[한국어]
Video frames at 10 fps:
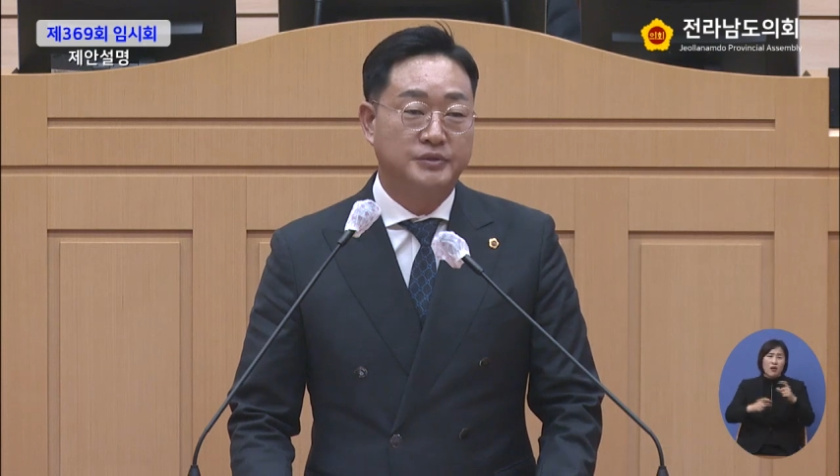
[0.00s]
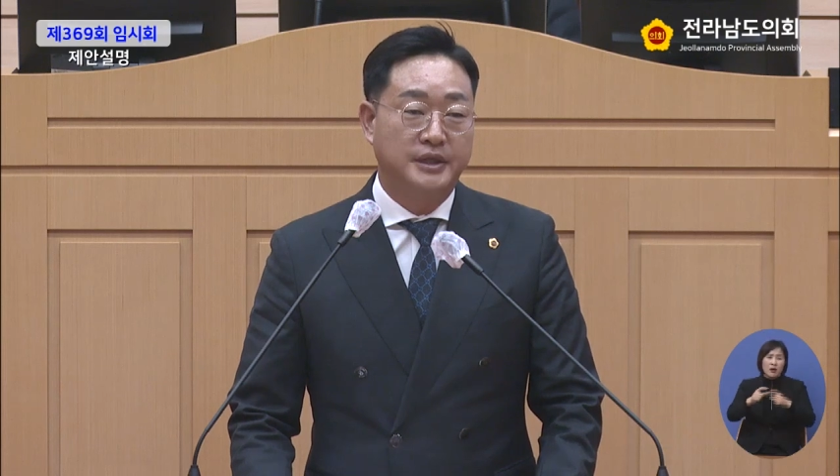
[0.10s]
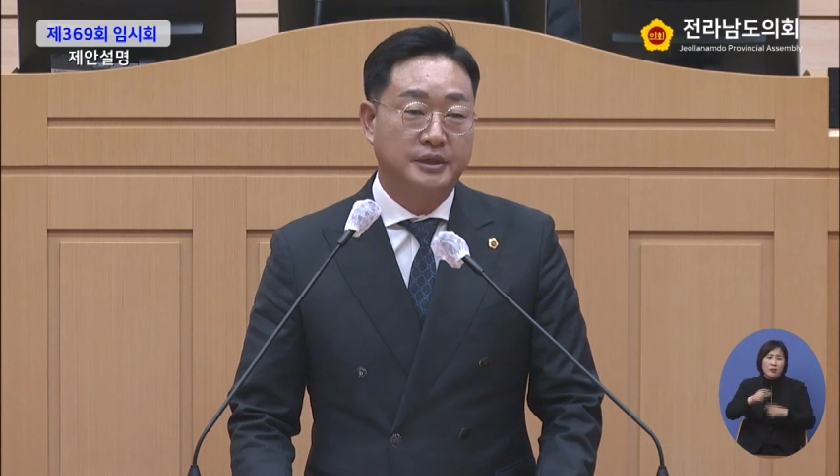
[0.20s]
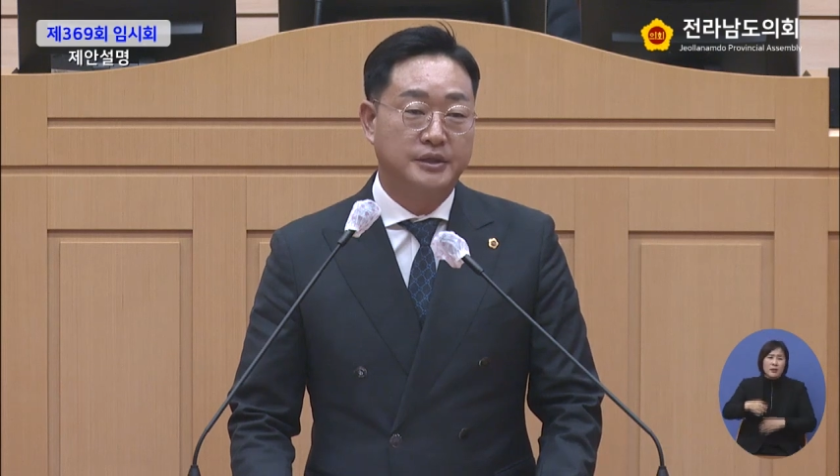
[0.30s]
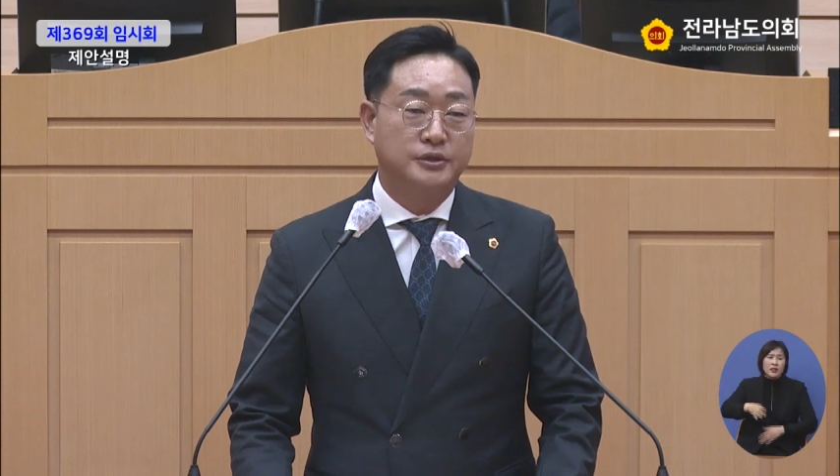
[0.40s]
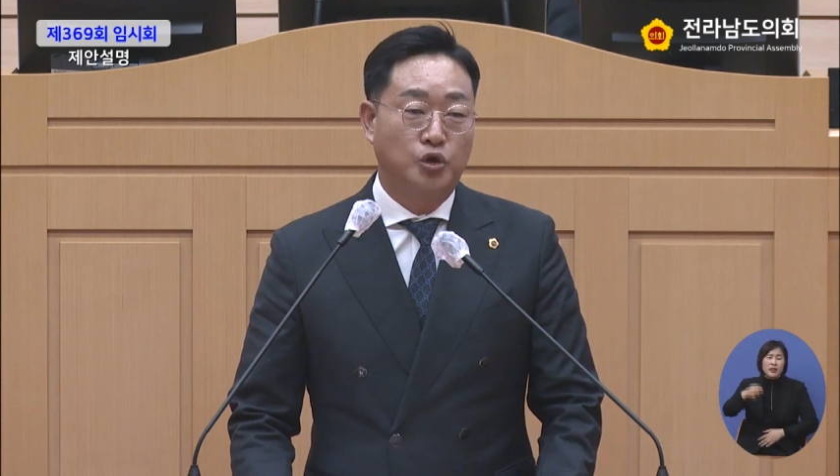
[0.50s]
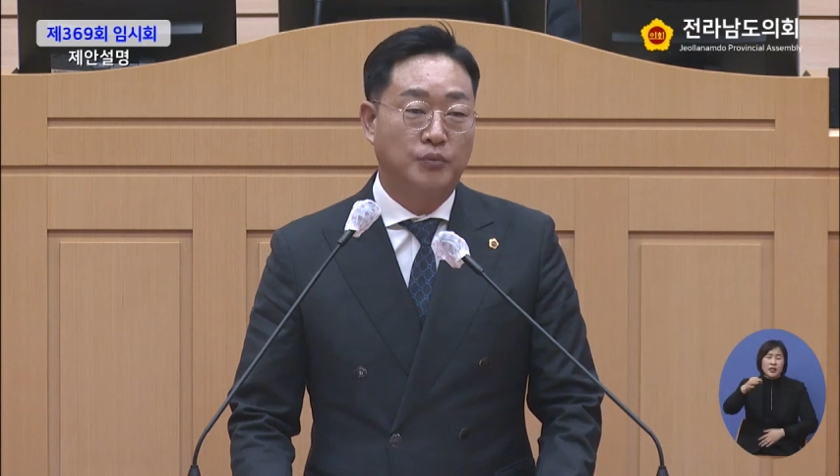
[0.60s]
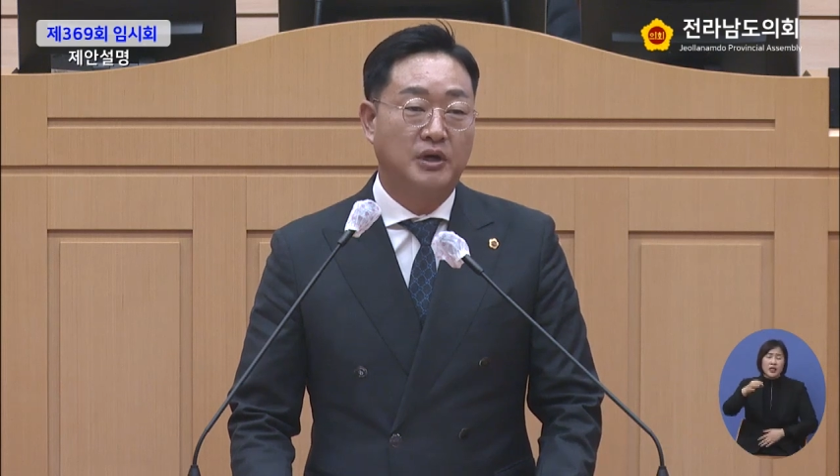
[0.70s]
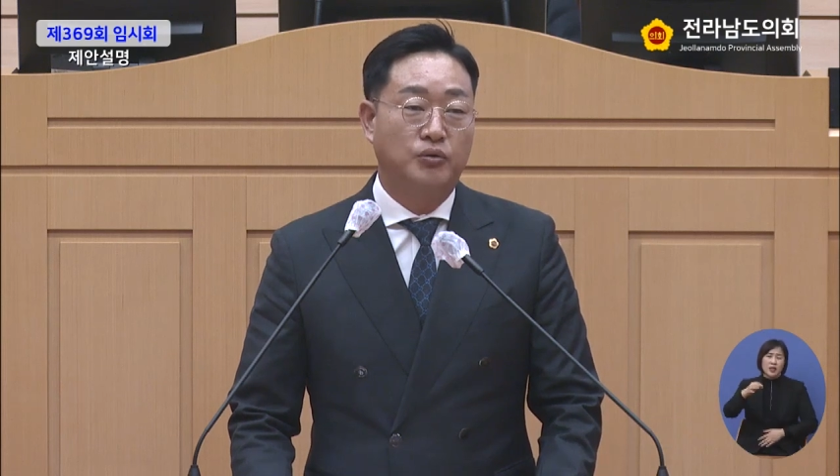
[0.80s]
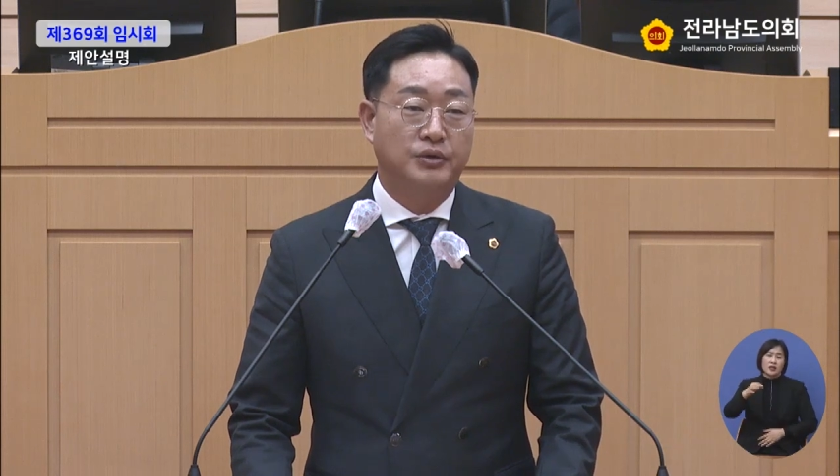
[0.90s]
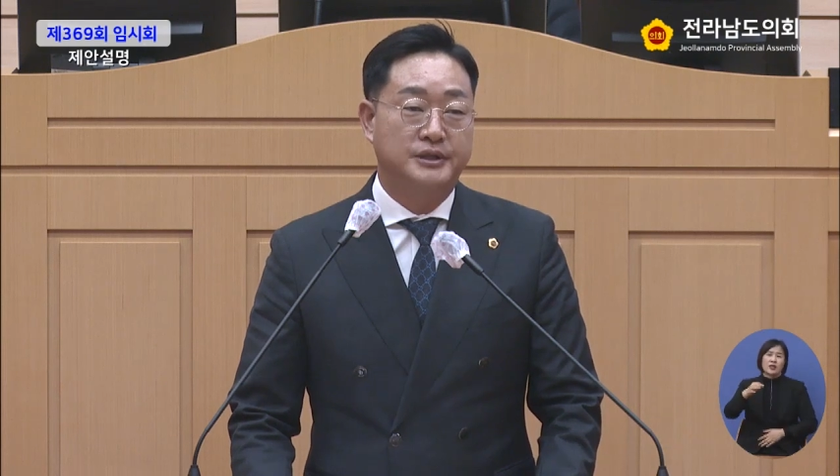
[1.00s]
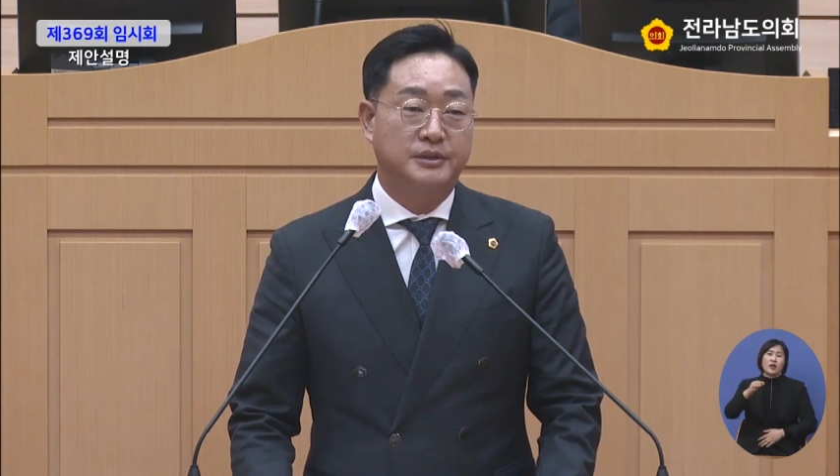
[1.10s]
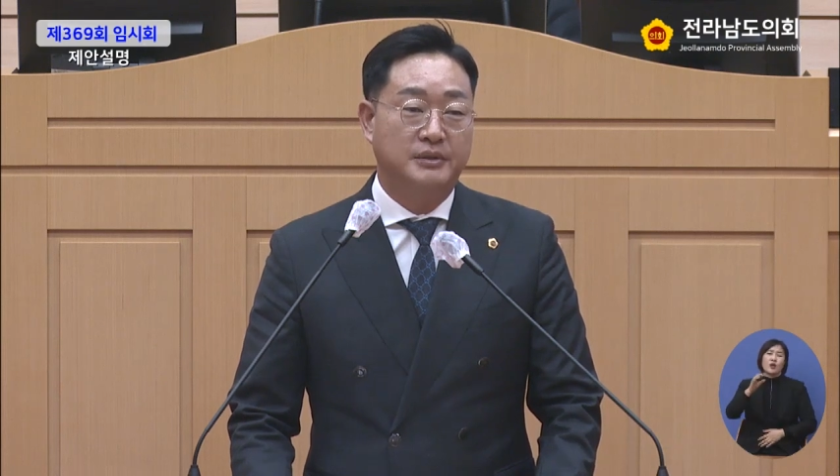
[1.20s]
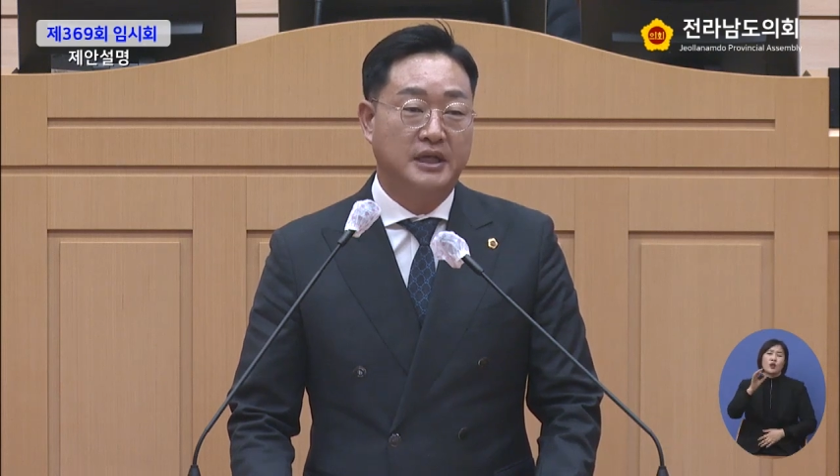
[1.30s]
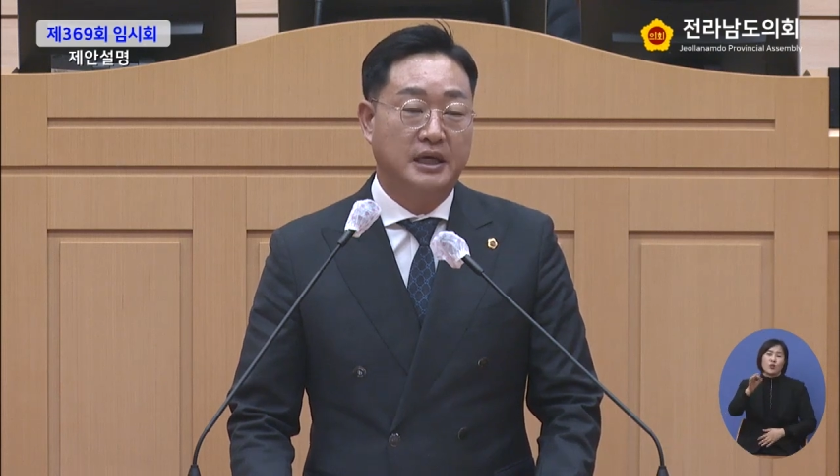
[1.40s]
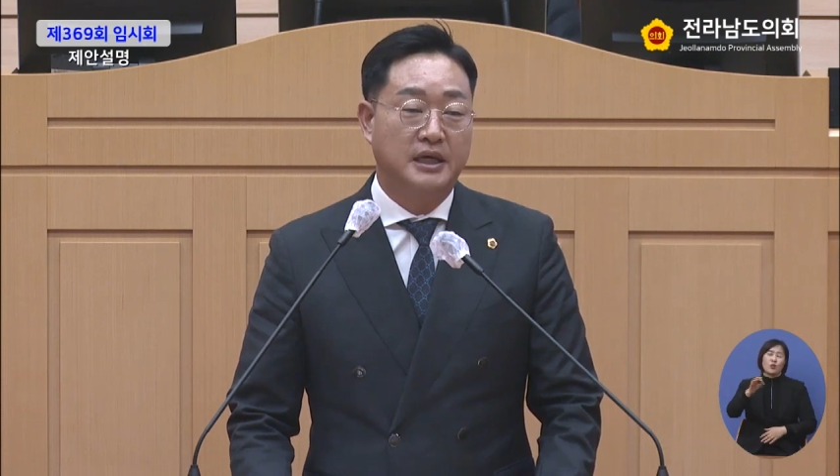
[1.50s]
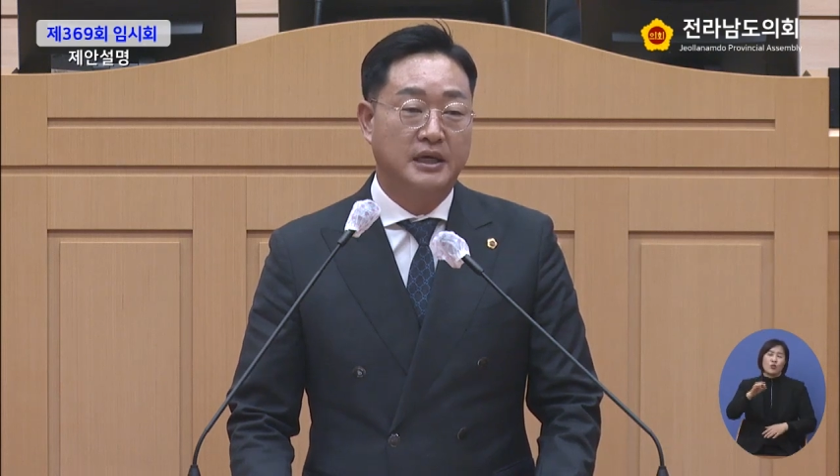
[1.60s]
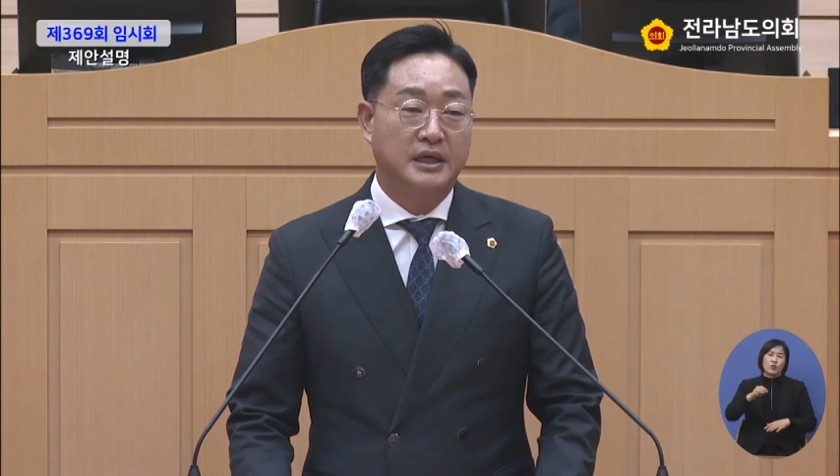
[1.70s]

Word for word: 체계를 적용받고 있습니다.